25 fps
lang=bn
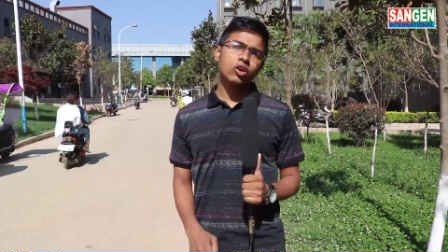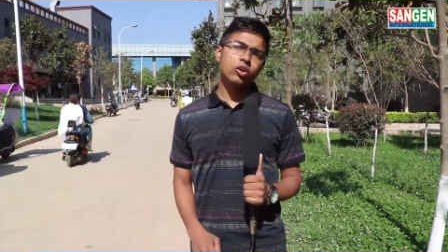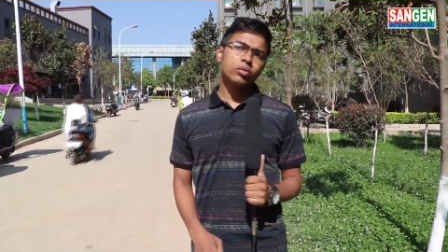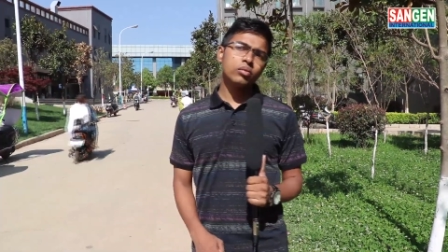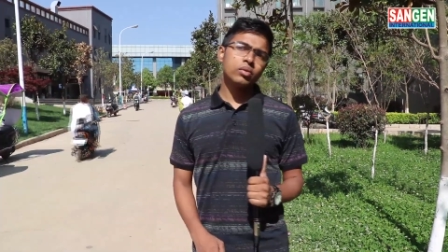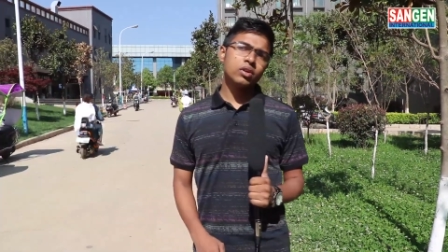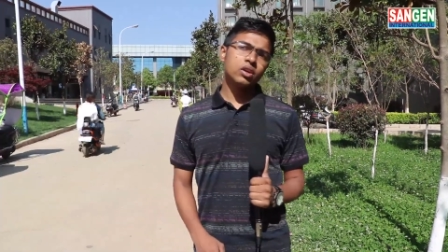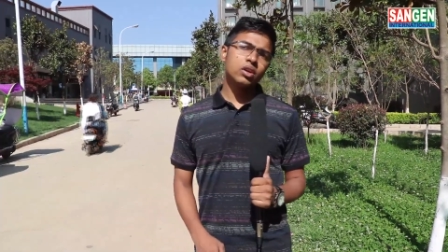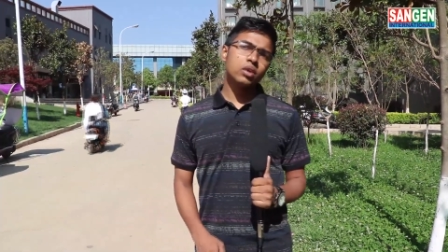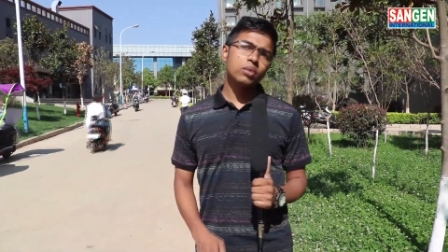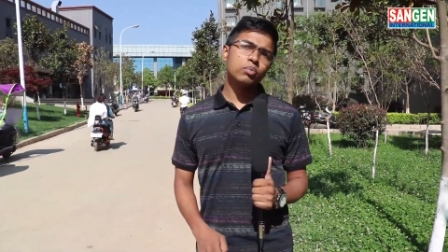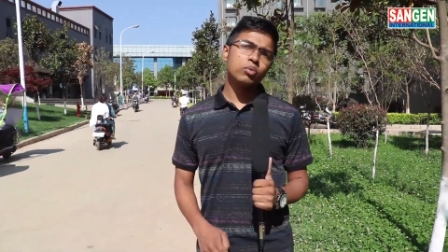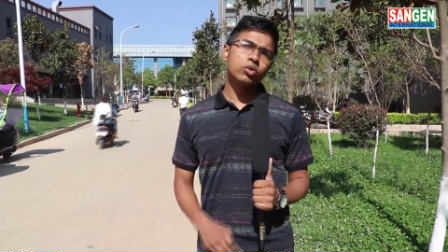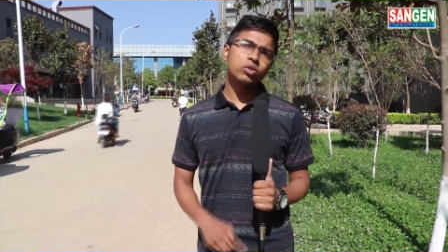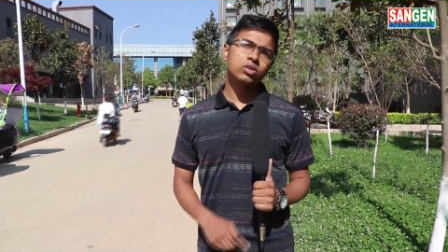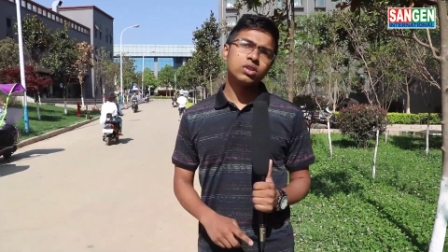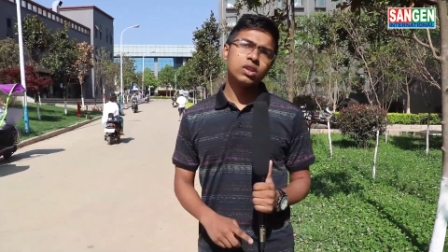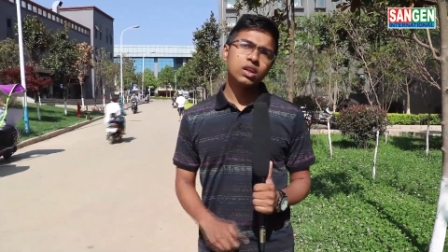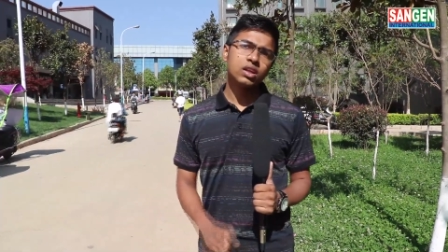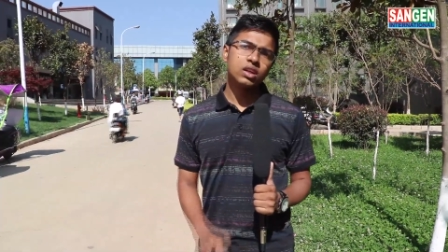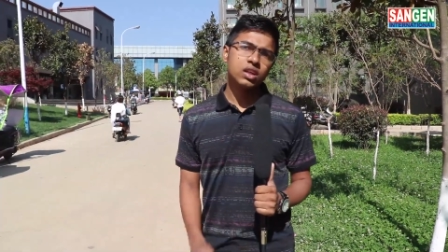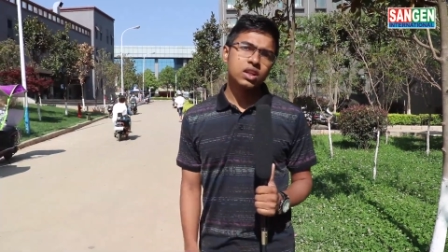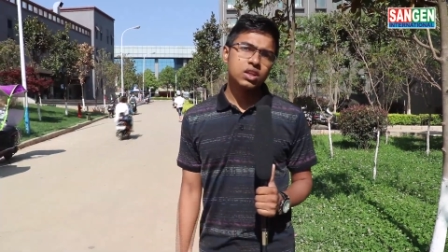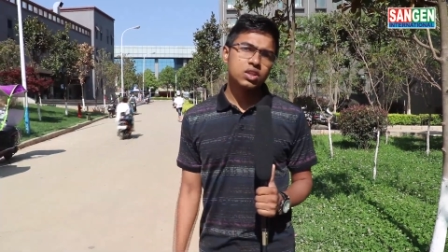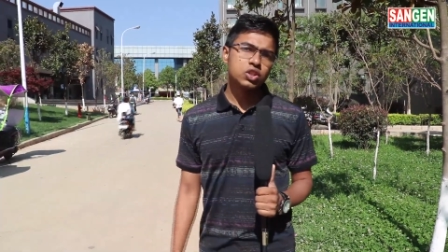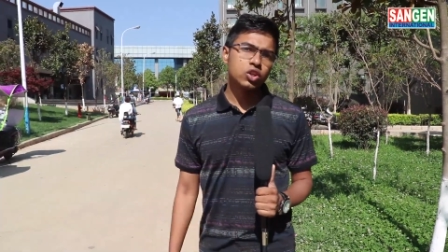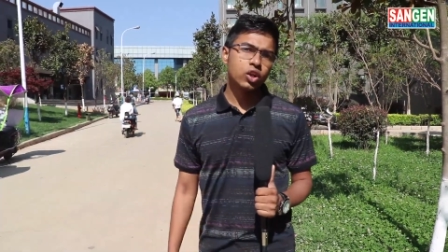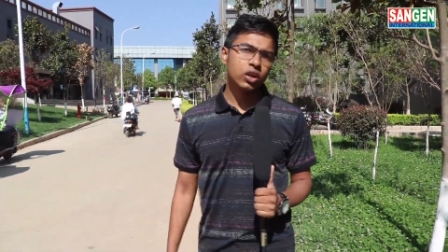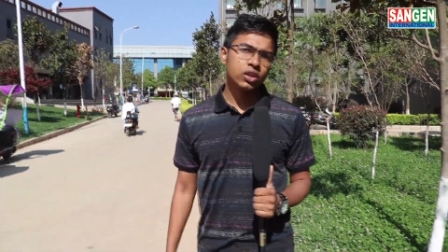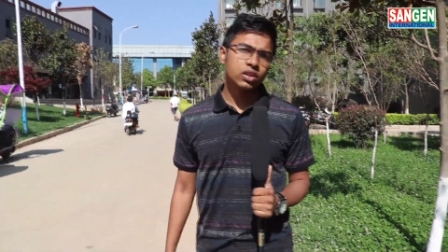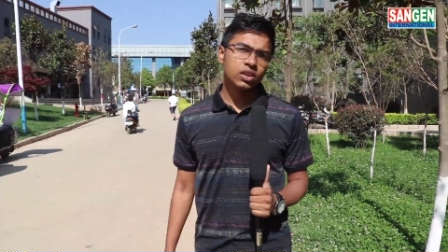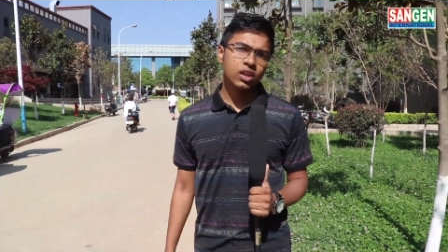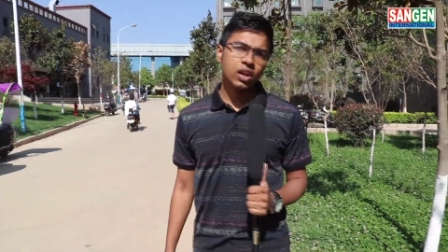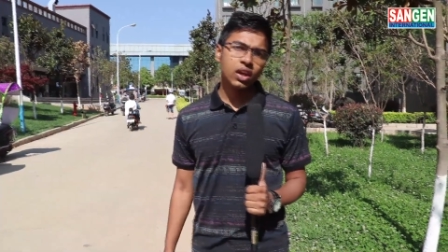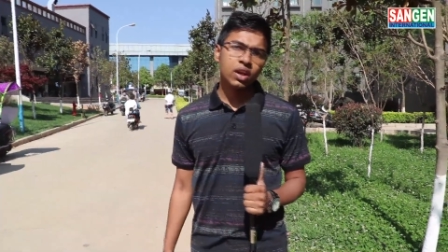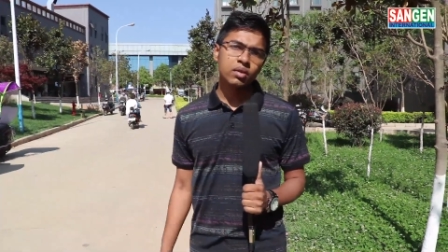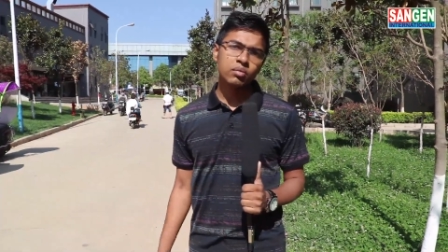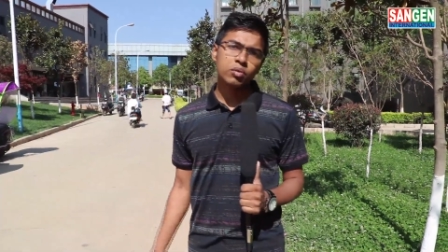ডরমেটরির প্রত্যেকটাই
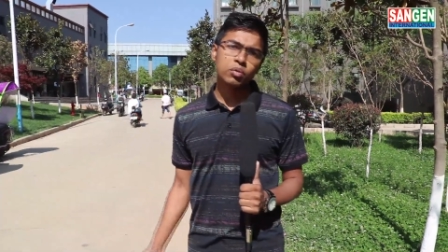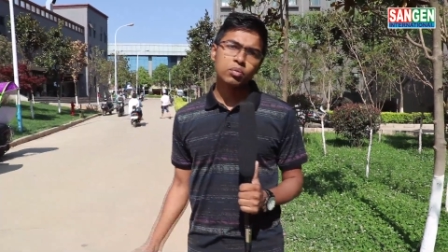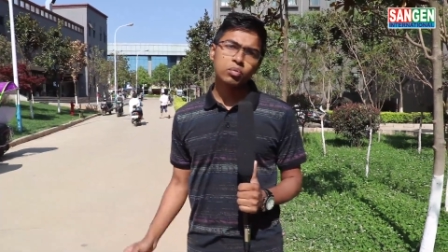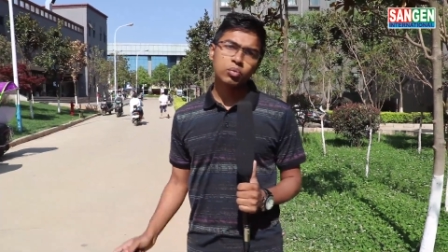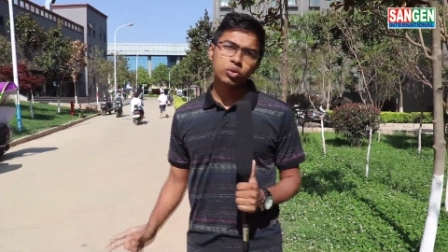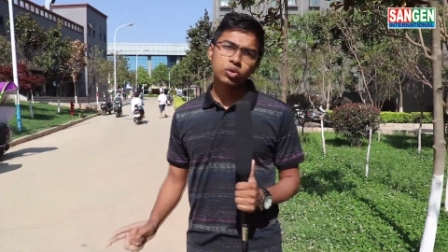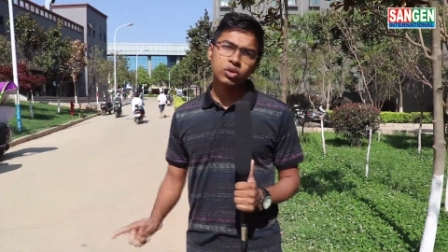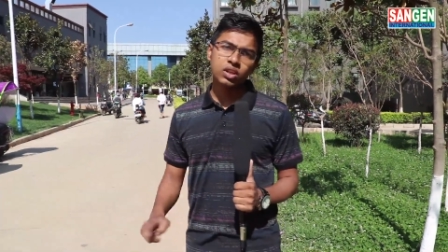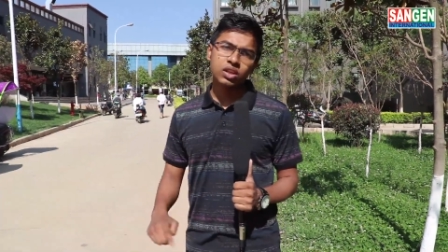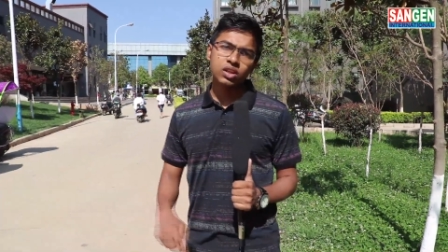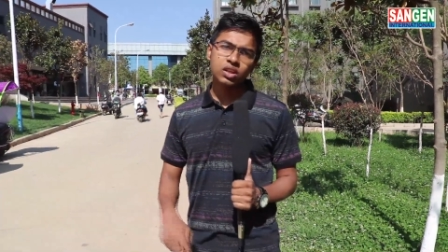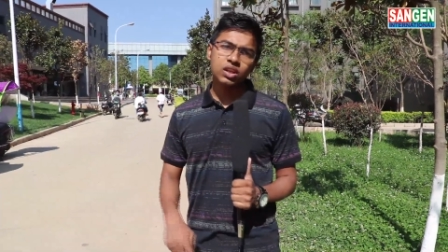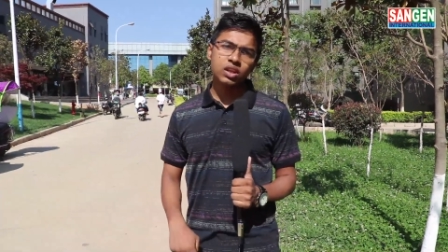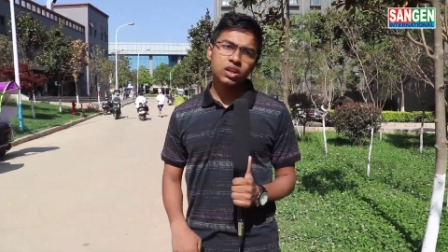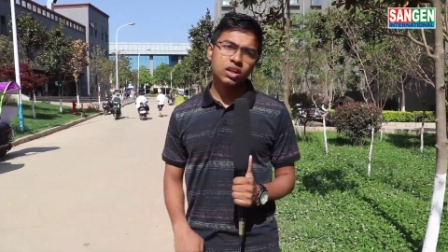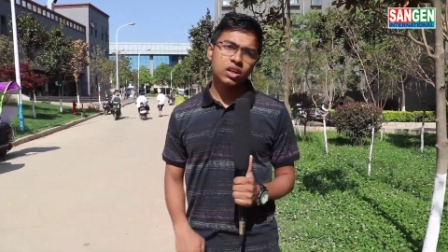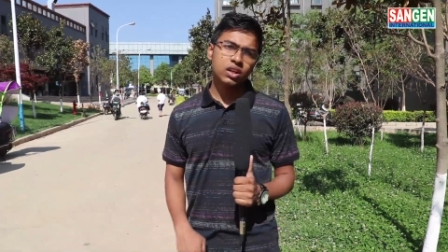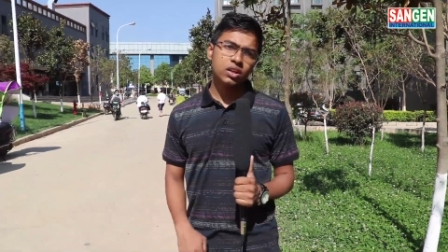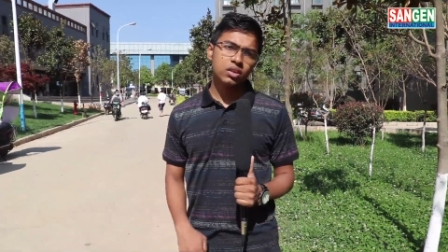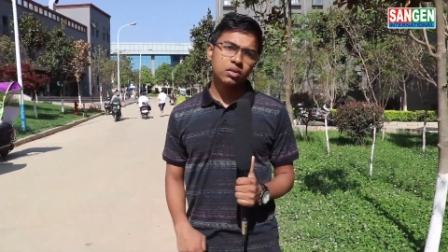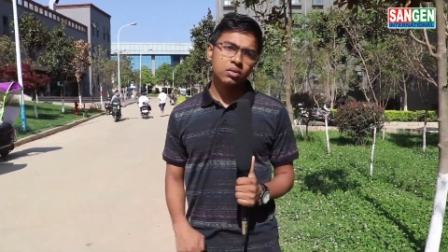ছয়তলা এবং প্রতিটি